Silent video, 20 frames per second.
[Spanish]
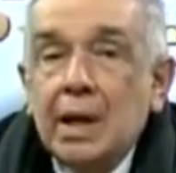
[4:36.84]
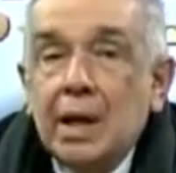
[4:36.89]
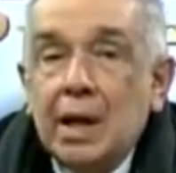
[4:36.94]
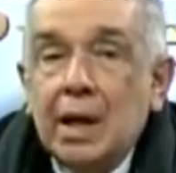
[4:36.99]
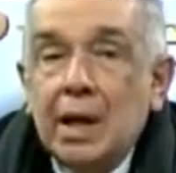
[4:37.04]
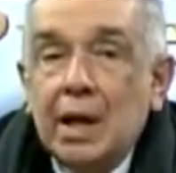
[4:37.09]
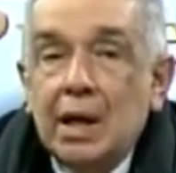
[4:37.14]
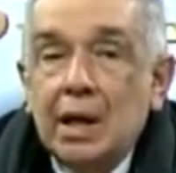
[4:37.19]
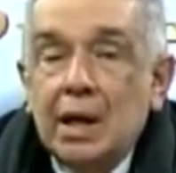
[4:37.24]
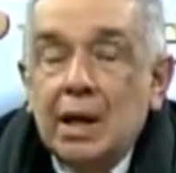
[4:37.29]

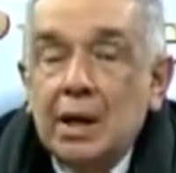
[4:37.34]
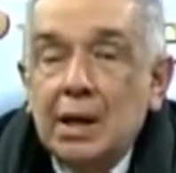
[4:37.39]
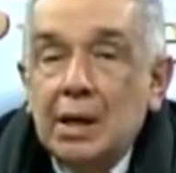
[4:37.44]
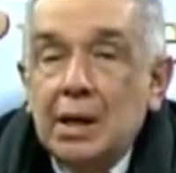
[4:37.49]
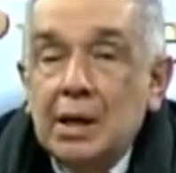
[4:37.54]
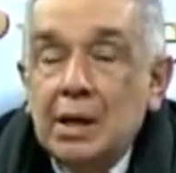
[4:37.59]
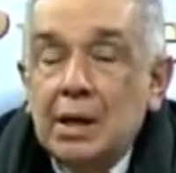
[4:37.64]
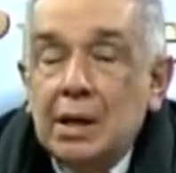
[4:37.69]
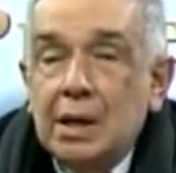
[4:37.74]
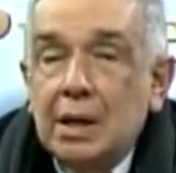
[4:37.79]
eh,
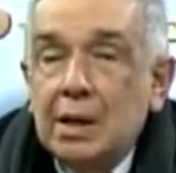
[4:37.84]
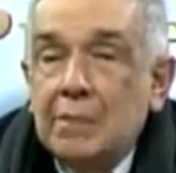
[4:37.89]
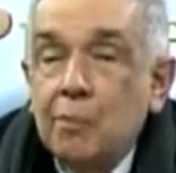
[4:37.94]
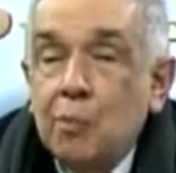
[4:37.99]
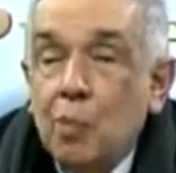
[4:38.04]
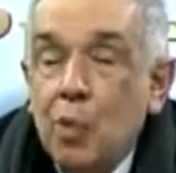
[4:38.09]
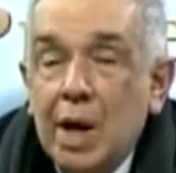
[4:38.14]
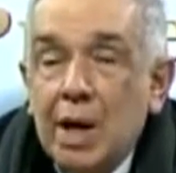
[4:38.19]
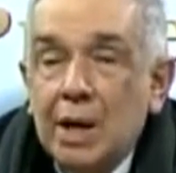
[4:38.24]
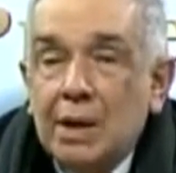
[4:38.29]
y,
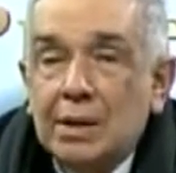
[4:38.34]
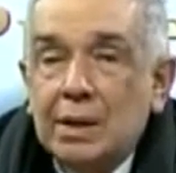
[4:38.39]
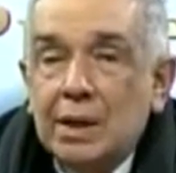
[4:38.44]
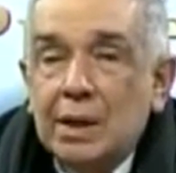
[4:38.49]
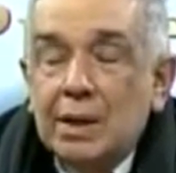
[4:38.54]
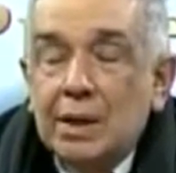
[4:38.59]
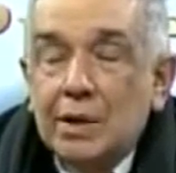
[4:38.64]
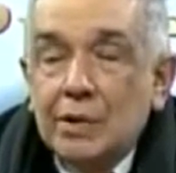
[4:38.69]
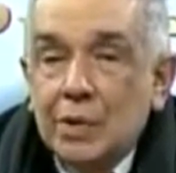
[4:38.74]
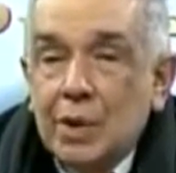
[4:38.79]
muerte
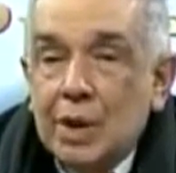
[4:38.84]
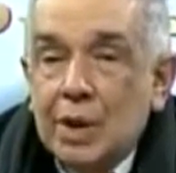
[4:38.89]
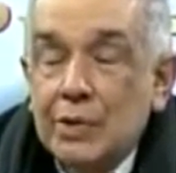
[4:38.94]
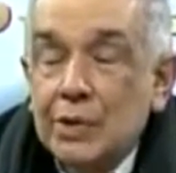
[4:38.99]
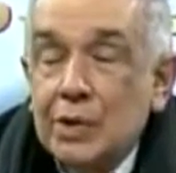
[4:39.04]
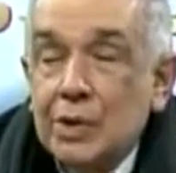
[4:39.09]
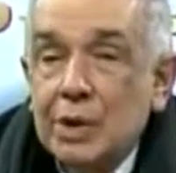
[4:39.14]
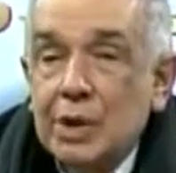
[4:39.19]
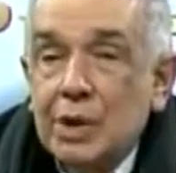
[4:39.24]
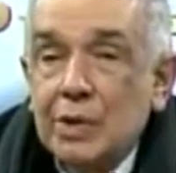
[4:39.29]
y
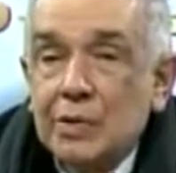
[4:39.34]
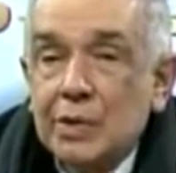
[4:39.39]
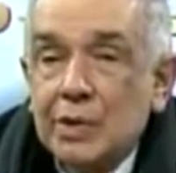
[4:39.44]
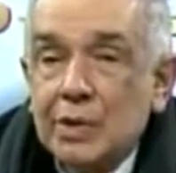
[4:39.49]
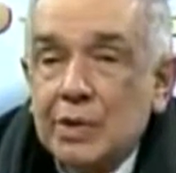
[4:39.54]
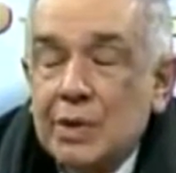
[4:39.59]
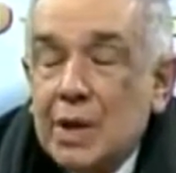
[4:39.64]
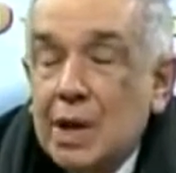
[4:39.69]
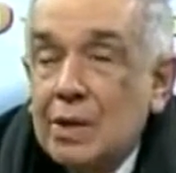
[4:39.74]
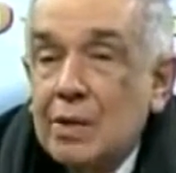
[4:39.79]
desolación, y los
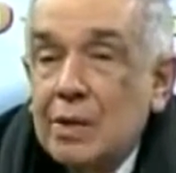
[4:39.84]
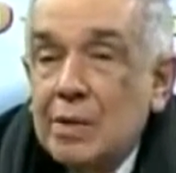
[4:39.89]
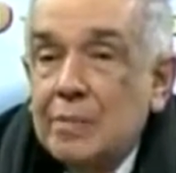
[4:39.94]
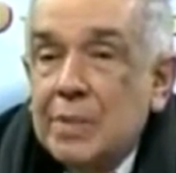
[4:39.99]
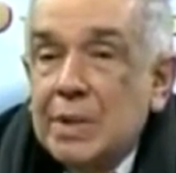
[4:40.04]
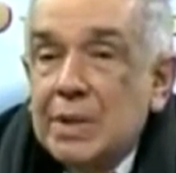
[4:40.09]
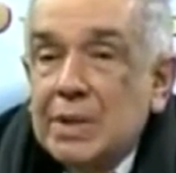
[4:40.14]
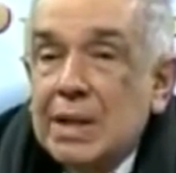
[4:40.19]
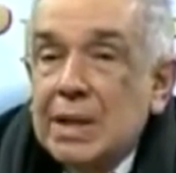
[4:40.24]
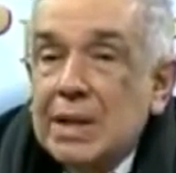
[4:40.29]
cristianos
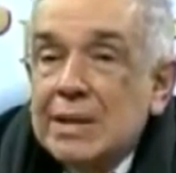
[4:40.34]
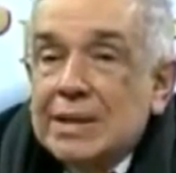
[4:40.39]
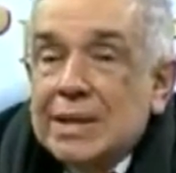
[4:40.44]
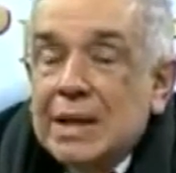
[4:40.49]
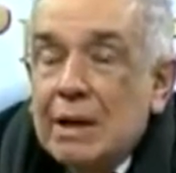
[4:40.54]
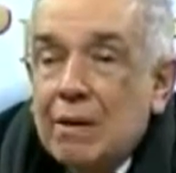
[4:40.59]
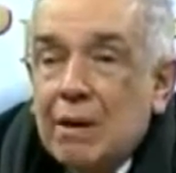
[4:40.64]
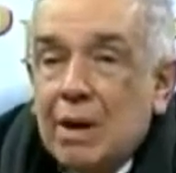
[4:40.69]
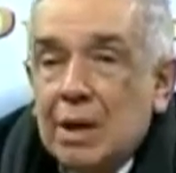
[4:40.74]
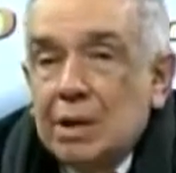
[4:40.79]
empiezan a
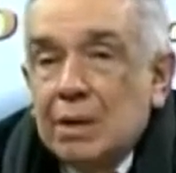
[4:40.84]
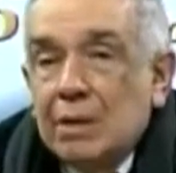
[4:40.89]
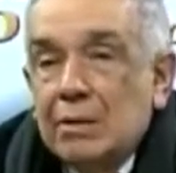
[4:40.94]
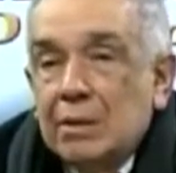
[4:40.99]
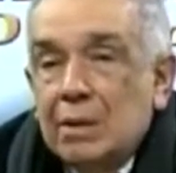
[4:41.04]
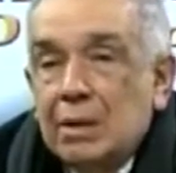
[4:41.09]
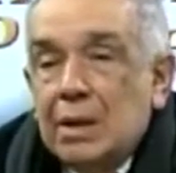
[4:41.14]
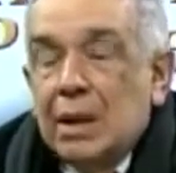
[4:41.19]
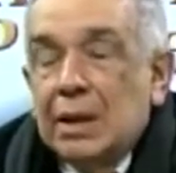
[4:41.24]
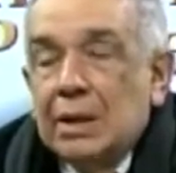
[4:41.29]
excavar
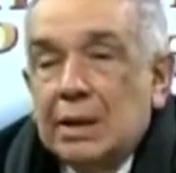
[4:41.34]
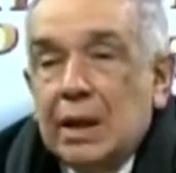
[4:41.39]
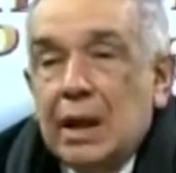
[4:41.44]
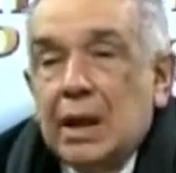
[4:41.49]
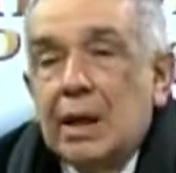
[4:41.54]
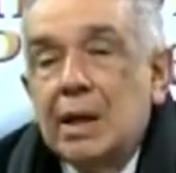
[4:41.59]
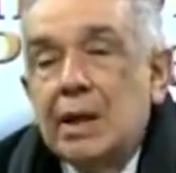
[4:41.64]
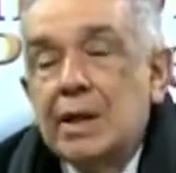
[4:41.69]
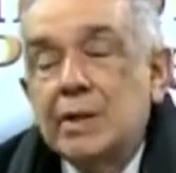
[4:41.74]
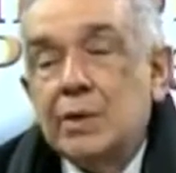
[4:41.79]
debajo de la
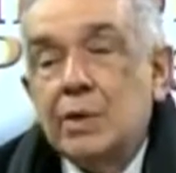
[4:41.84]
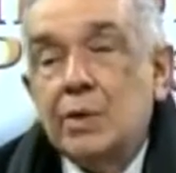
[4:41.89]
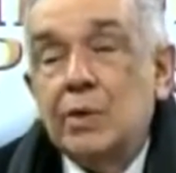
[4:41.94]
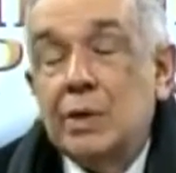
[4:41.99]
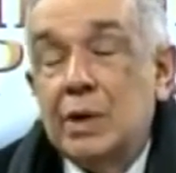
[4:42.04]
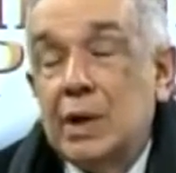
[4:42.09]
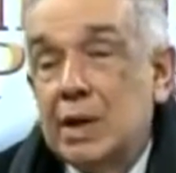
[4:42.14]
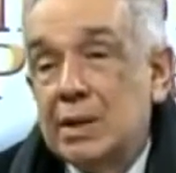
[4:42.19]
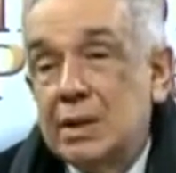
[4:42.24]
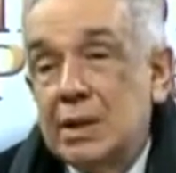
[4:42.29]
tierra y
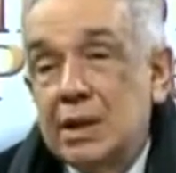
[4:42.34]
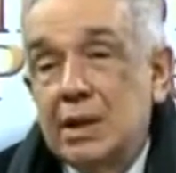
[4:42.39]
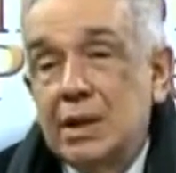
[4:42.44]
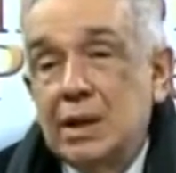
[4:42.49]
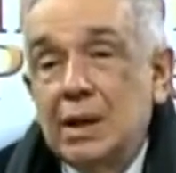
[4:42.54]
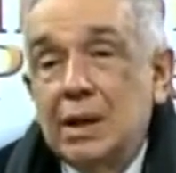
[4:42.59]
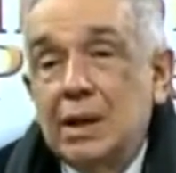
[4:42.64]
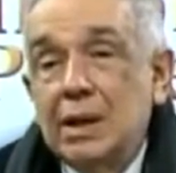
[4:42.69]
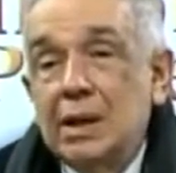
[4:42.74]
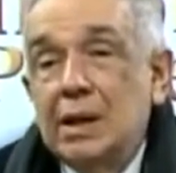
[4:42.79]
esconderse
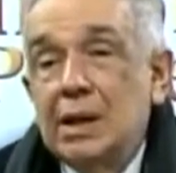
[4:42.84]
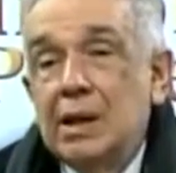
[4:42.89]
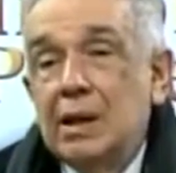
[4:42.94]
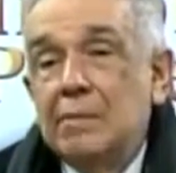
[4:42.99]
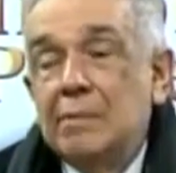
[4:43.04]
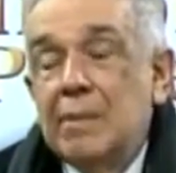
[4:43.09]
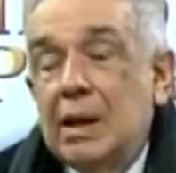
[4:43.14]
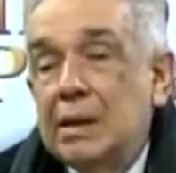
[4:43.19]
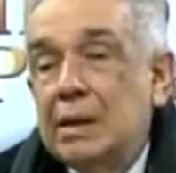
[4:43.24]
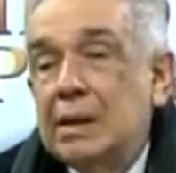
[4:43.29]

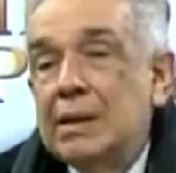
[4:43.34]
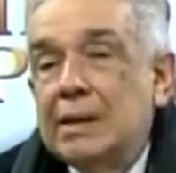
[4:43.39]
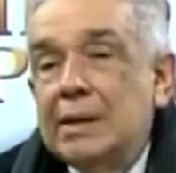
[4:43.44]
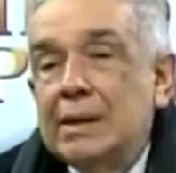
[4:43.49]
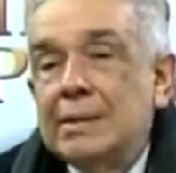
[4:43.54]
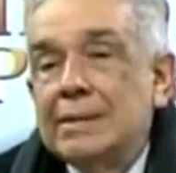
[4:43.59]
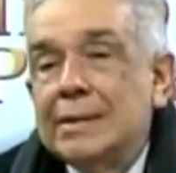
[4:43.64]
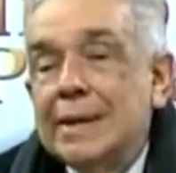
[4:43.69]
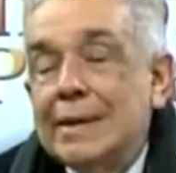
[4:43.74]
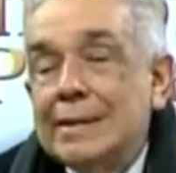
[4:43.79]
en más de
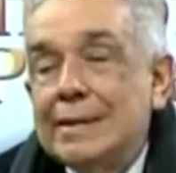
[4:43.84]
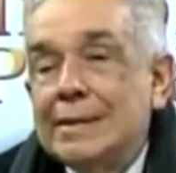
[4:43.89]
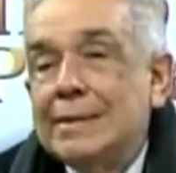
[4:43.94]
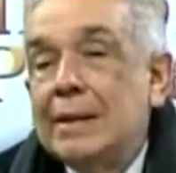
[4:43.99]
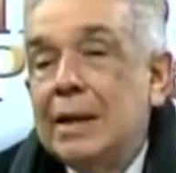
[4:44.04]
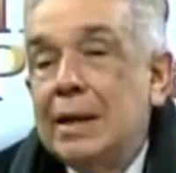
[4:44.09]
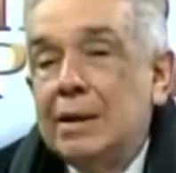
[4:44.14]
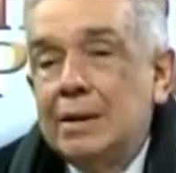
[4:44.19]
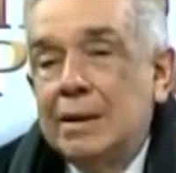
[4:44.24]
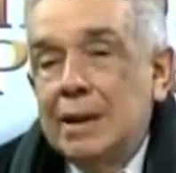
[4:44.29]

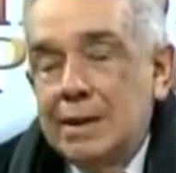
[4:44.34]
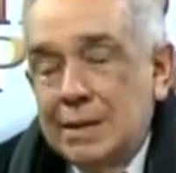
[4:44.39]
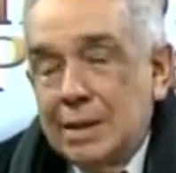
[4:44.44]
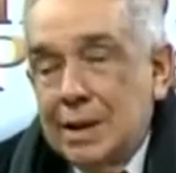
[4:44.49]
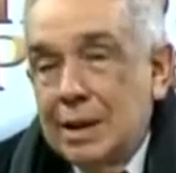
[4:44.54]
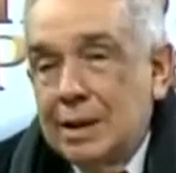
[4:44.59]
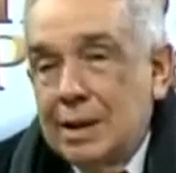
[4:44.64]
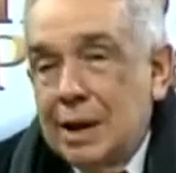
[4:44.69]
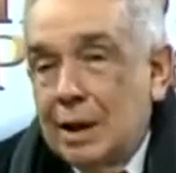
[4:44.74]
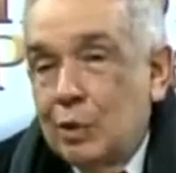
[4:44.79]
600
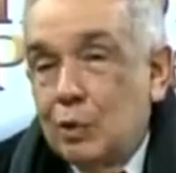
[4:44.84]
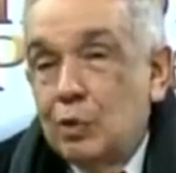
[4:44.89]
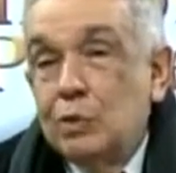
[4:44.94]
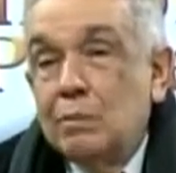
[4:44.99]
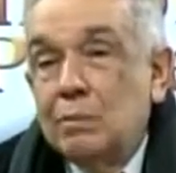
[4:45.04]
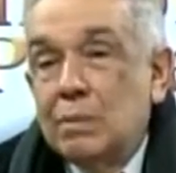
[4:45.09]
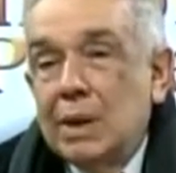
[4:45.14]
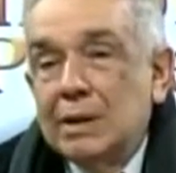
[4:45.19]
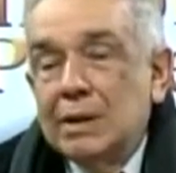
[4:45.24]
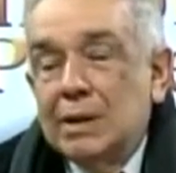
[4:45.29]

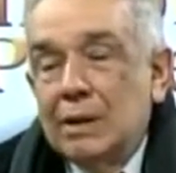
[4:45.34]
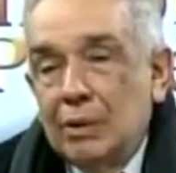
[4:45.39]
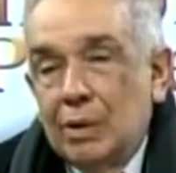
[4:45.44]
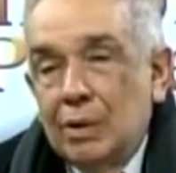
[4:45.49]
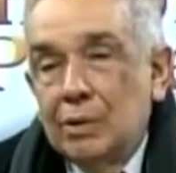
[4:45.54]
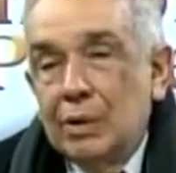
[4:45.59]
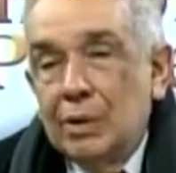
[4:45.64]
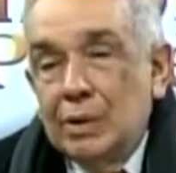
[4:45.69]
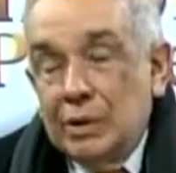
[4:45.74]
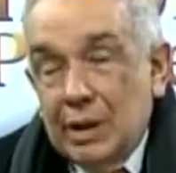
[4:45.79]
catacumbas
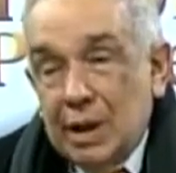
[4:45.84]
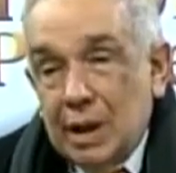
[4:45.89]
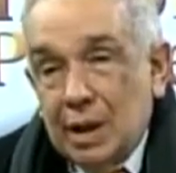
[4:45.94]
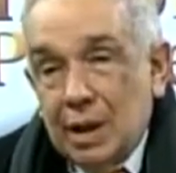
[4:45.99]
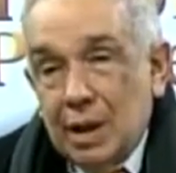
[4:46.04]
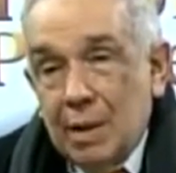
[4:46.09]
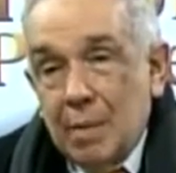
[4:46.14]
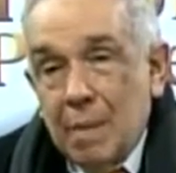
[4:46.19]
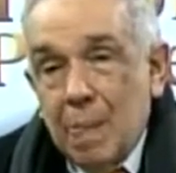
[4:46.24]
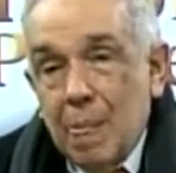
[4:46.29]
debajo de
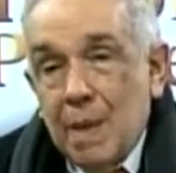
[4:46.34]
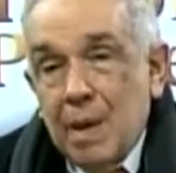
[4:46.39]
tierra